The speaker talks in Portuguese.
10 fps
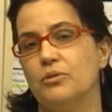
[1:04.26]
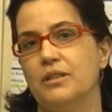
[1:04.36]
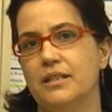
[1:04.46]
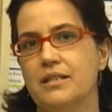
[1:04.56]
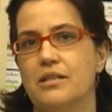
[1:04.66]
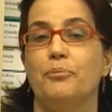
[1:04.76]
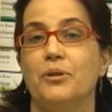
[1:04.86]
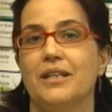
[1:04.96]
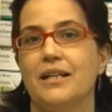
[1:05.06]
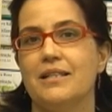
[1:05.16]
mudança,
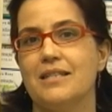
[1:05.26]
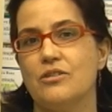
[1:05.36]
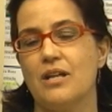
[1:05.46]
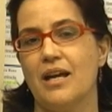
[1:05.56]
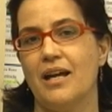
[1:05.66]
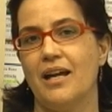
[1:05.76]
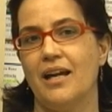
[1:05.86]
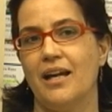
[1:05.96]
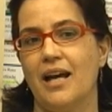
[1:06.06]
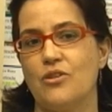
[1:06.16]
porque antes
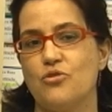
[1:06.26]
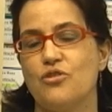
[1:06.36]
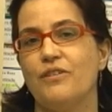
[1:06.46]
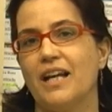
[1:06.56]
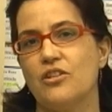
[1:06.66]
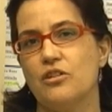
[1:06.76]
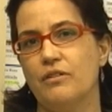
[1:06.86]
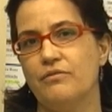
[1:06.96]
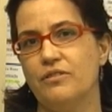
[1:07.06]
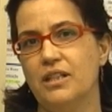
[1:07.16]
é, a
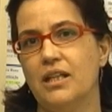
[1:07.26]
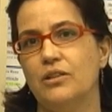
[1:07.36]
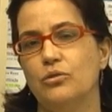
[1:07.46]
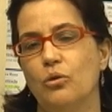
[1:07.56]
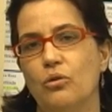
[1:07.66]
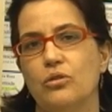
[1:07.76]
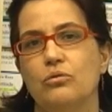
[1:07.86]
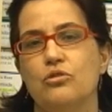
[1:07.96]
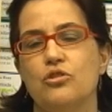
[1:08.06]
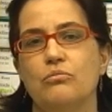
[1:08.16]
justificativa vinha em
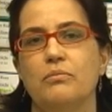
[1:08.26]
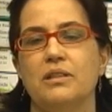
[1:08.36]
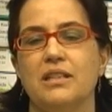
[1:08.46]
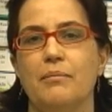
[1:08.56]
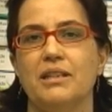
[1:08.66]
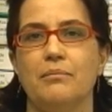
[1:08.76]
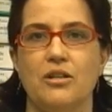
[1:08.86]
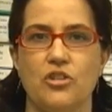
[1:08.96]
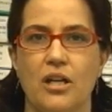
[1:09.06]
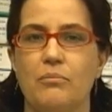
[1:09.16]
torno de uma, que a
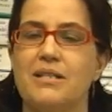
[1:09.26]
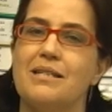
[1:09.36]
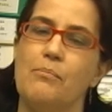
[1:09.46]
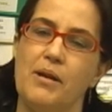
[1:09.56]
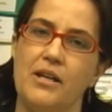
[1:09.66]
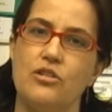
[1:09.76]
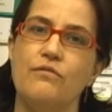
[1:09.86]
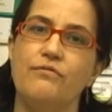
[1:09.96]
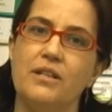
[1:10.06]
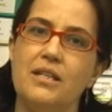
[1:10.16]
matemática era uma disciplina
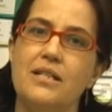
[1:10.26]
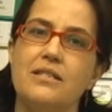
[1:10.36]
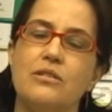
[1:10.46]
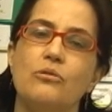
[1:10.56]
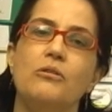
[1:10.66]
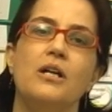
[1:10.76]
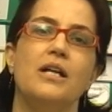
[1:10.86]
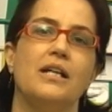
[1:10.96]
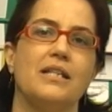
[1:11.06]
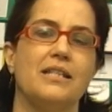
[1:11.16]
difícil,
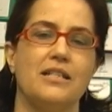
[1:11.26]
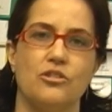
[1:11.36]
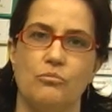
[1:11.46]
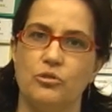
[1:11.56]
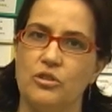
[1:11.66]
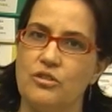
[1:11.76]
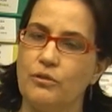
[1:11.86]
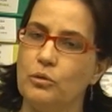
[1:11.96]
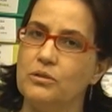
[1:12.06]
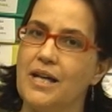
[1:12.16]
que as crianças tinham muita
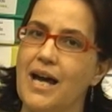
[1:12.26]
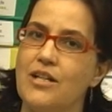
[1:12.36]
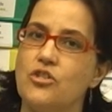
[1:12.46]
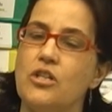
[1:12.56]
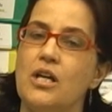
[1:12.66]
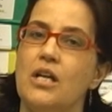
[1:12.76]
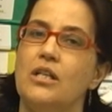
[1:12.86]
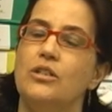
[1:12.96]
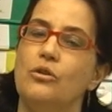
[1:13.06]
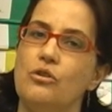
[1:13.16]
dificuldade,
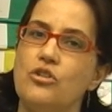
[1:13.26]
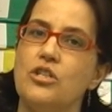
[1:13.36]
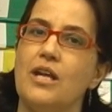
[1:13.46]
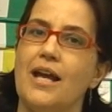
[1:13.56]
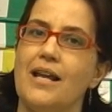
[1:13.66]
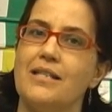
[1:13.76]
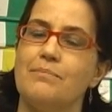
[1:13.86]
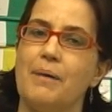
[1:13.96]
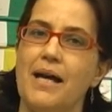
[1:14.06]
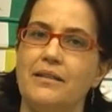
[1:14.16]
e hoje elas
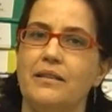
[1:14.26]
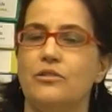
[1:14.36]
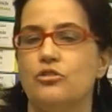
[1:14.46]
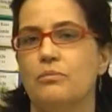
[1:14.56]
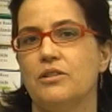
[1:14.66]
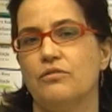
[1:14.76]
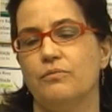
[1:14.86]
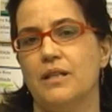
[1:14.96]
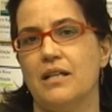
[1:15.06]
partem de, uma, de,